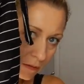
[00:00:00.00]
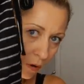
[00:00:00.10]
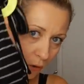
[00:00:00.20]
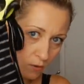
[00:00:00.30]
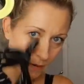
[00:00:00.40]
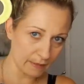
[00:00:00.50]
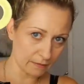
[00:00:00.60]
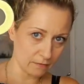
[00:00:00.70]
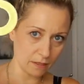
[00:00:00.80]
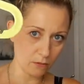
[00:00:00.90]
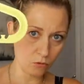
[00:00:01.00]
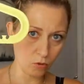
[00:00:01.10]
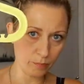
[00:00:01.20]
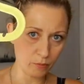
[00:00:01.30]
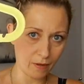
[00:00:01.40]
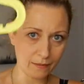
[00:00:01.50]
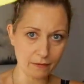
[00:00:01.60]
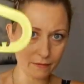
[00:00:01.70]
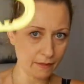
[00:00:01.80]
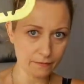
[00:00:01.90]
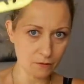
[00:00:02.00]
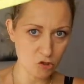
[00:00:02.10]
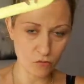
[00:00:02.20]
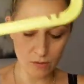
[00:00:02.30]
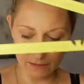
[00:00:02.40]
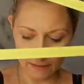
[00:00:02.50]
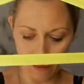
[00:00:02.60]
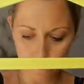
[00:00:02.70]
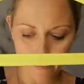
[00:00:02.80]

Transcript: devo ancora mettere non l'ho provata niente non ci vuole sta